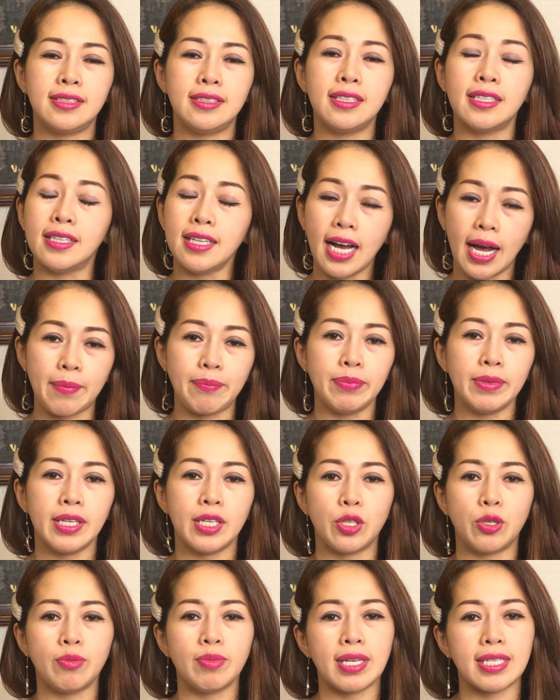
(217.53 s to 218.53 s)
dưỡng ẩm thì
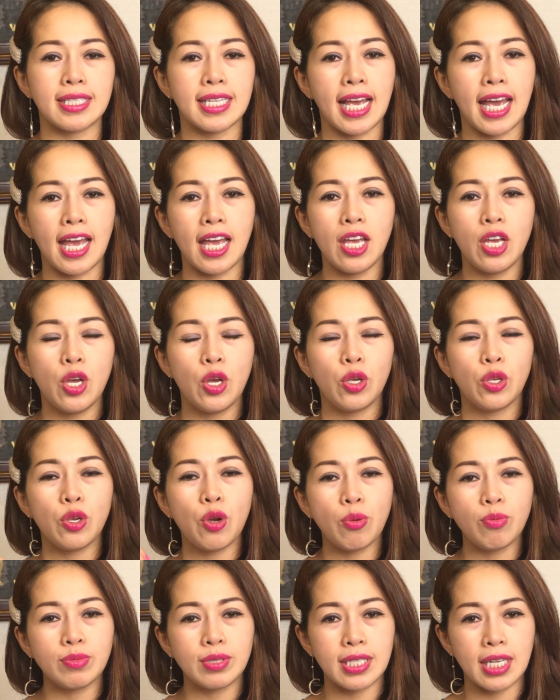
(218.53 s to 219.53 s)
chúng ta sẽ
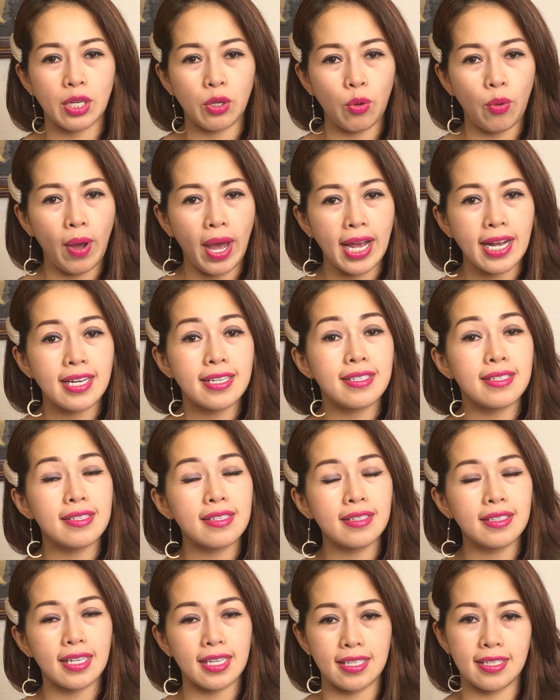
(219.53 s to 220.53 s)
dùng xịt khoáng
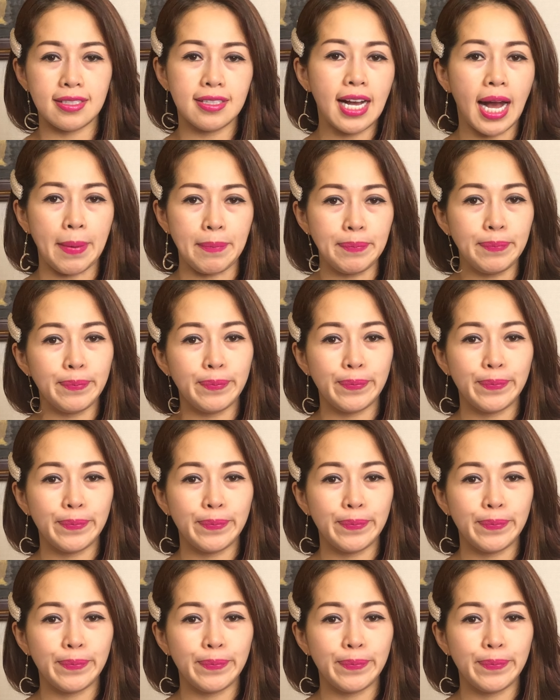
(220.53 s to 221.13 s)
trước khi dưỡng ẩm